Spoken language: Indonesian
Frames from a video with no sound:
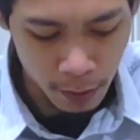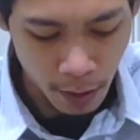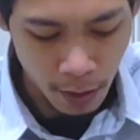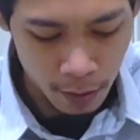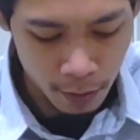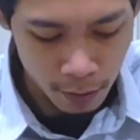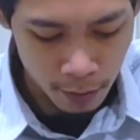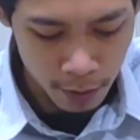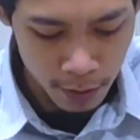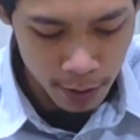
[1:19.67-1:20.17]

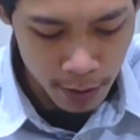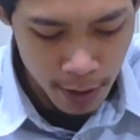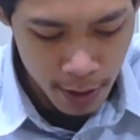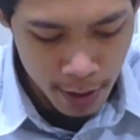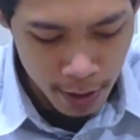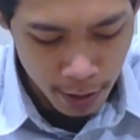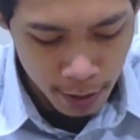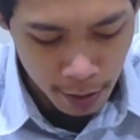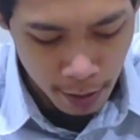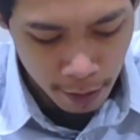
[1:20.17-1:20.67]
ditakoni
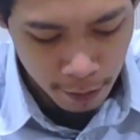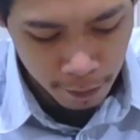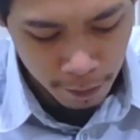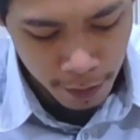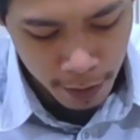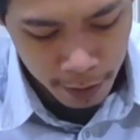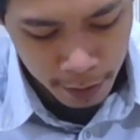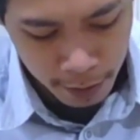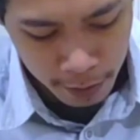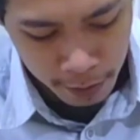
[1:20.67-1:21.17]
ing
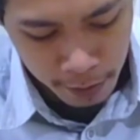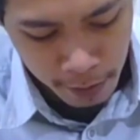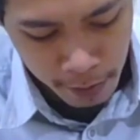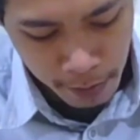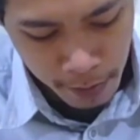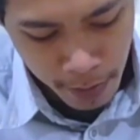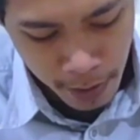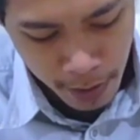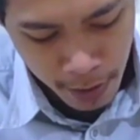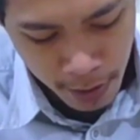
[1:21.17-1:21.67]
lafat
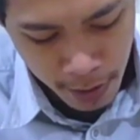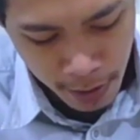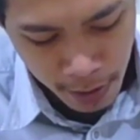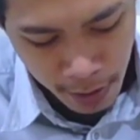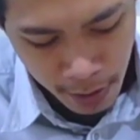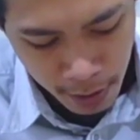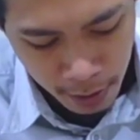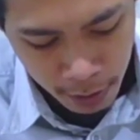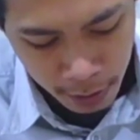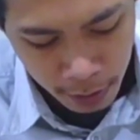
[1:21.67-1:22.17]
ma
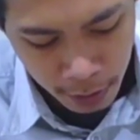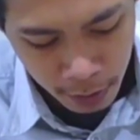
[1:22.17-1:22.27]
